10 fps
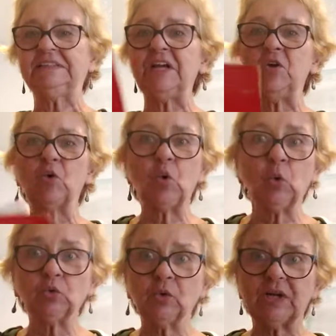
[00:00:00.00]
tem
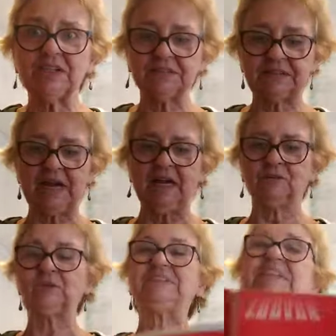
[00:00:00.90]
culto
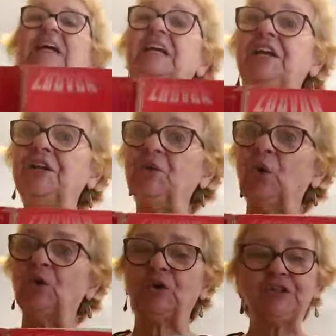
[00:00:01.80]
cantado, tem
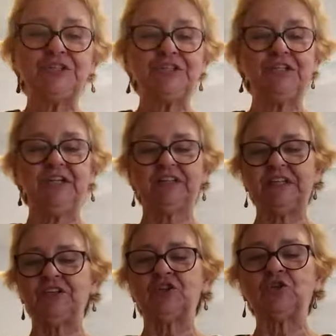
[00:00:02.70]
hinologia
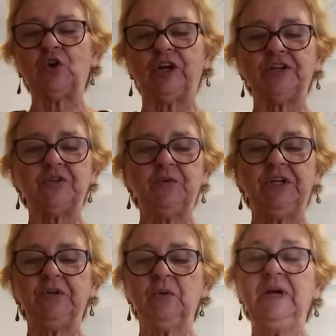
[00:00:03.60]
tem história de um
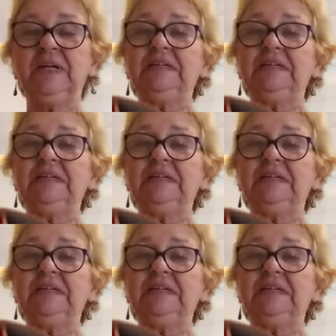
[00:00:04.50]
hino,